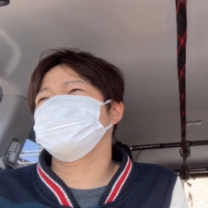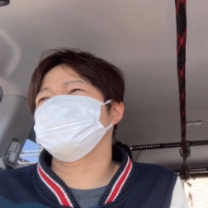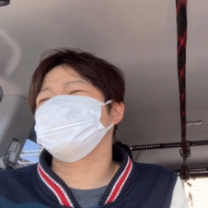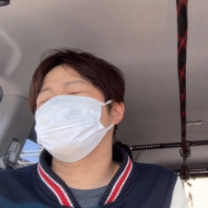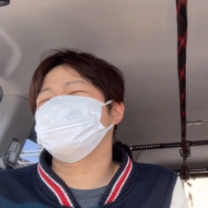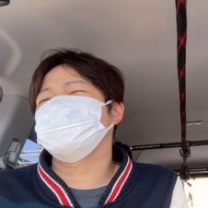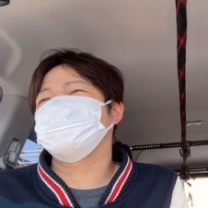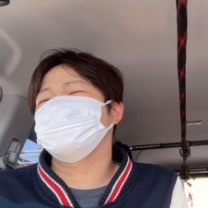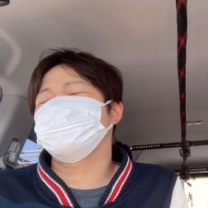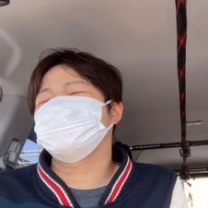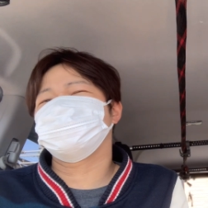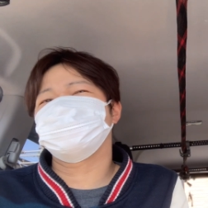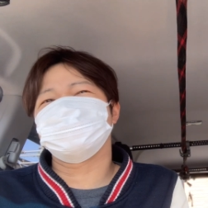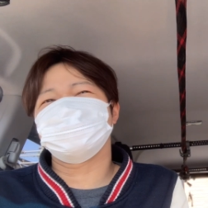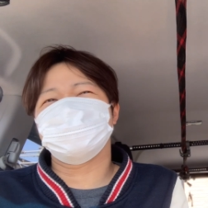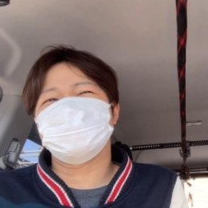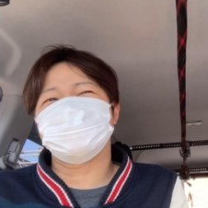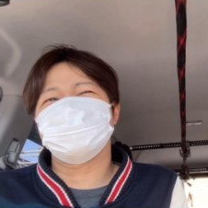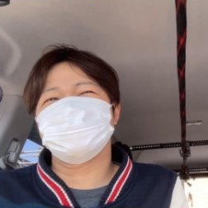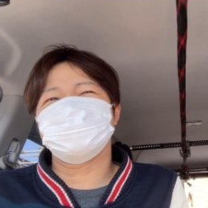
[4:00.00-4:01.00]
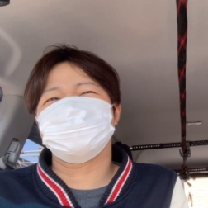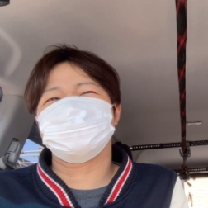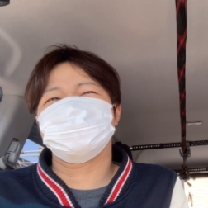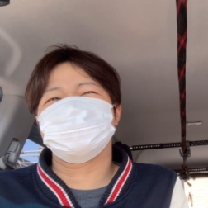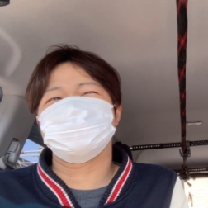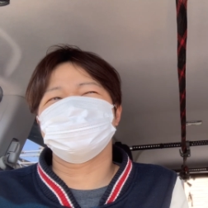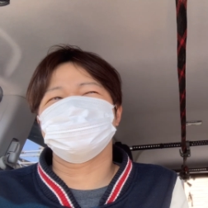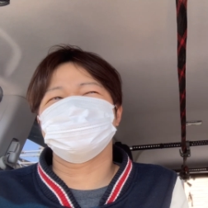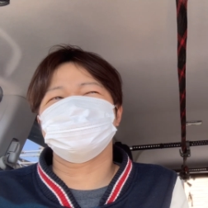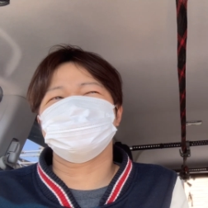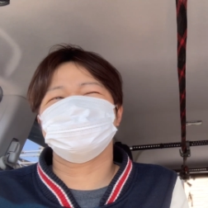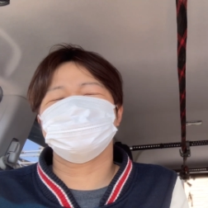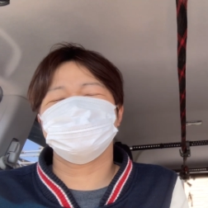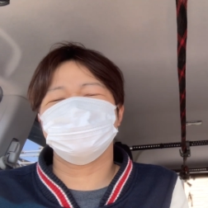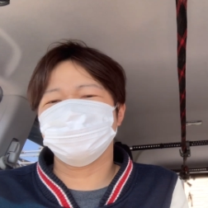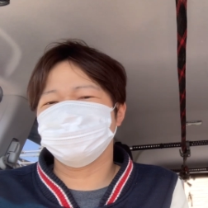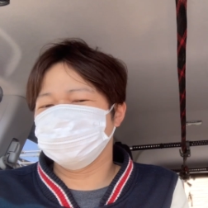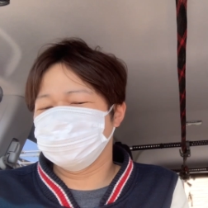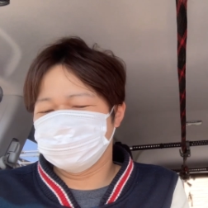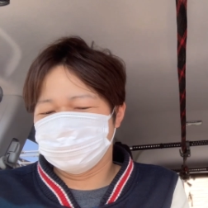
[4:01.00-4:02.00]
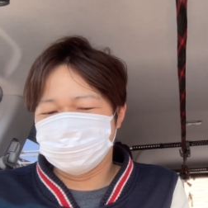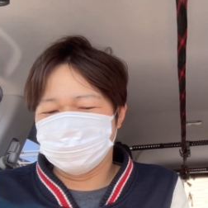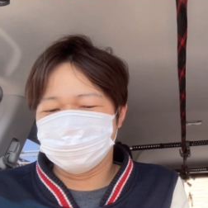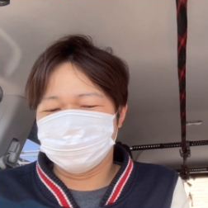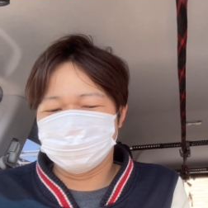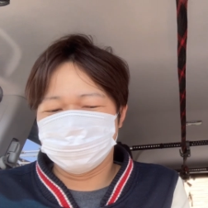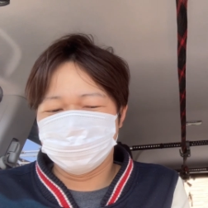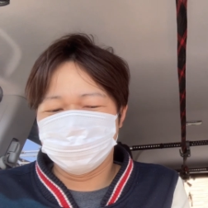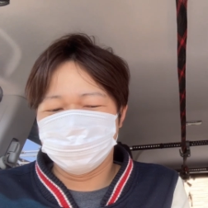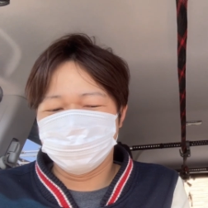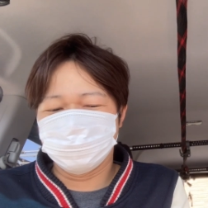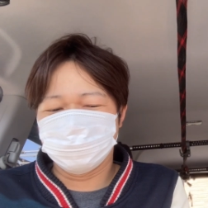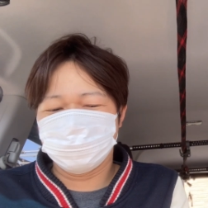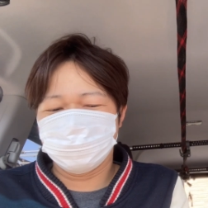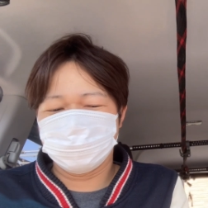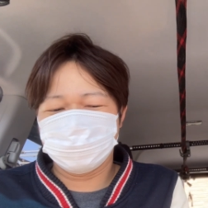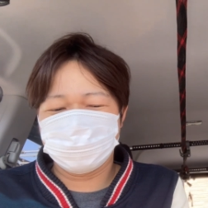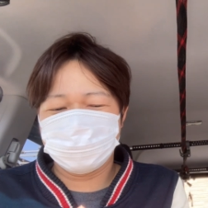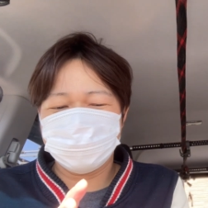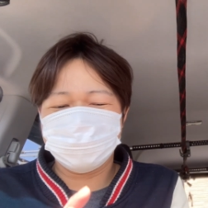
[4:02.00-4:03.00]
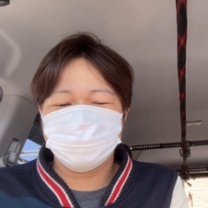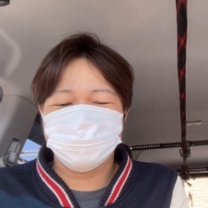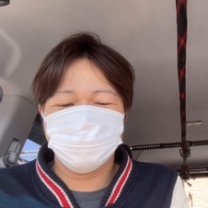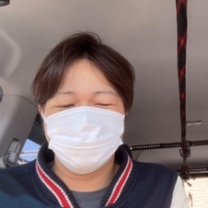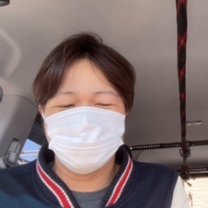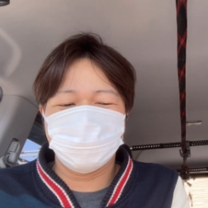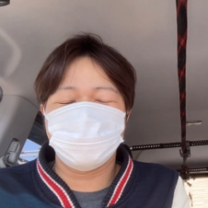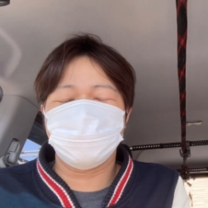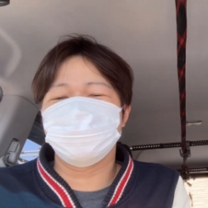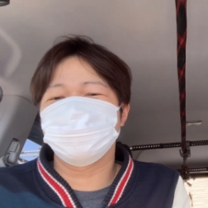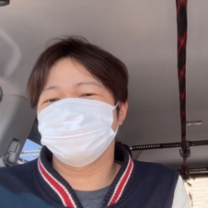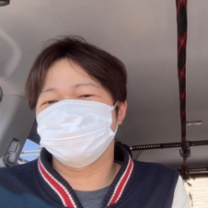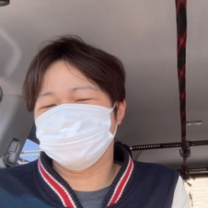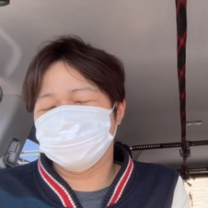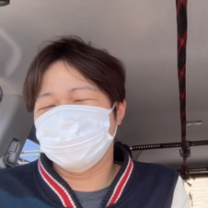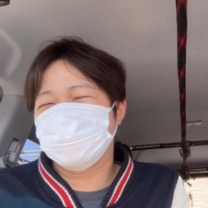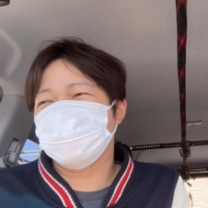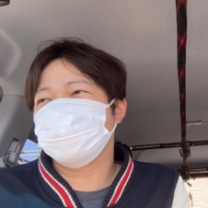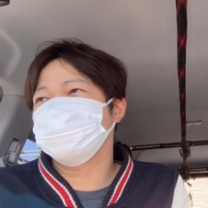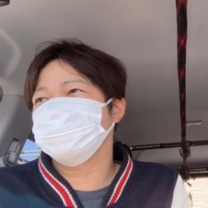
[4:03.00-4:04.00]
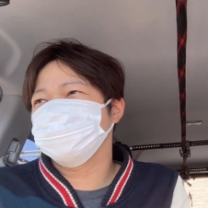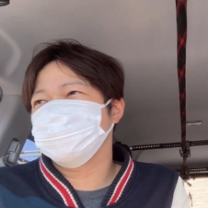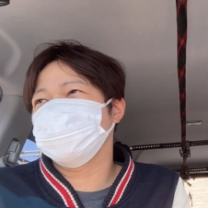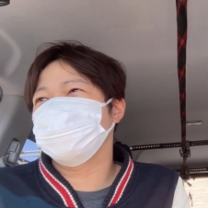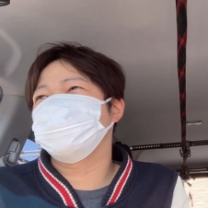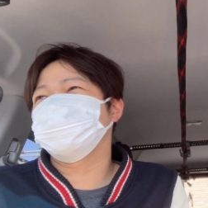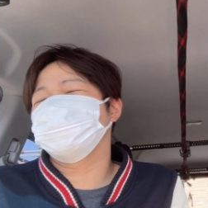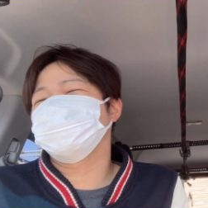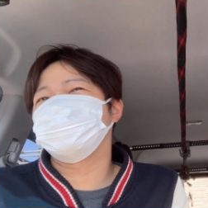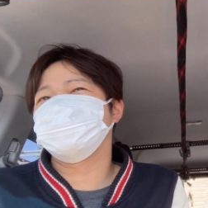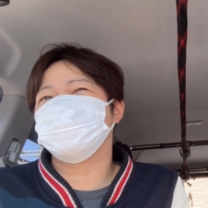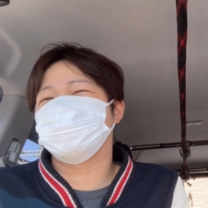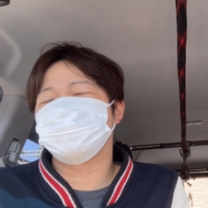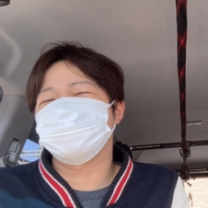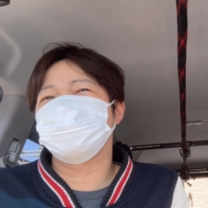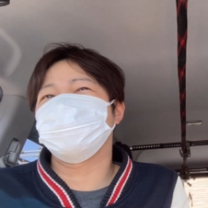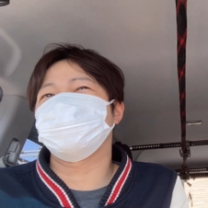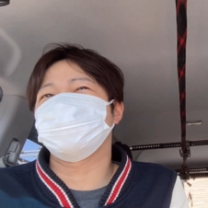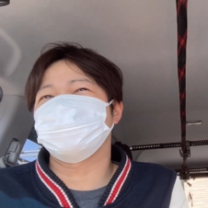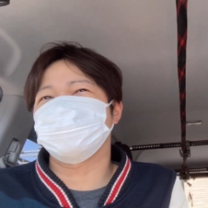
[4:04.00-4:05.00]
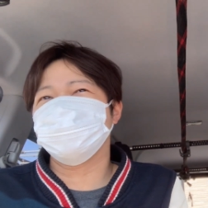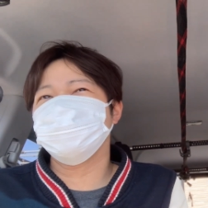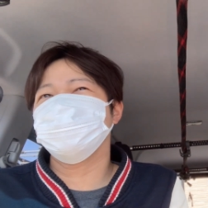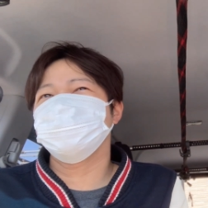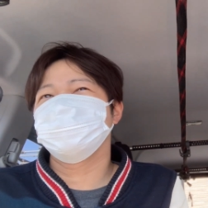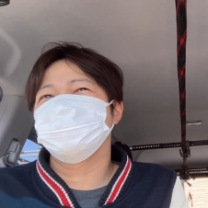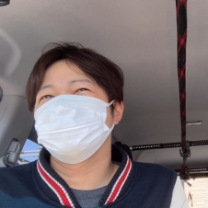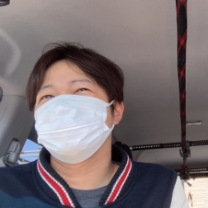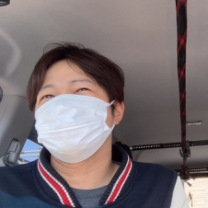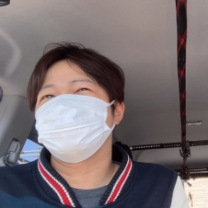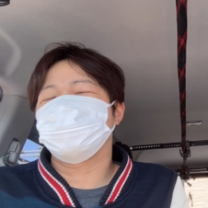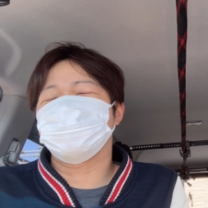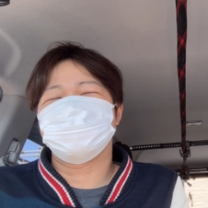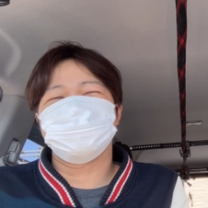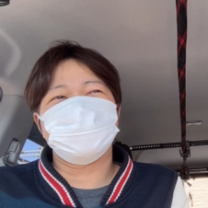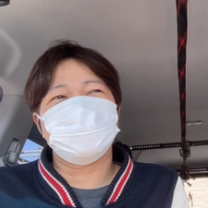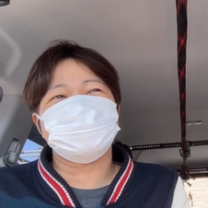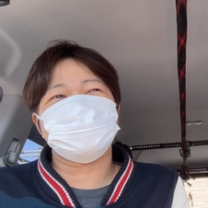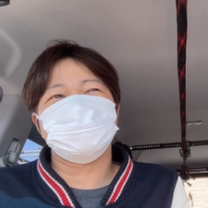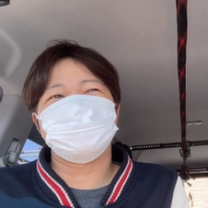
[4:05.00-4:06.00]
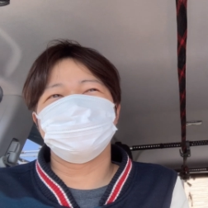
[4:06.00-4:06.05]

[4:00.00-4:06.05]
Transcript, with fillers: な、なんていうのかな、その、違うんですよ。その、月曜はこれをして、火曜はこれをして、みたいなね。だからまあ、セ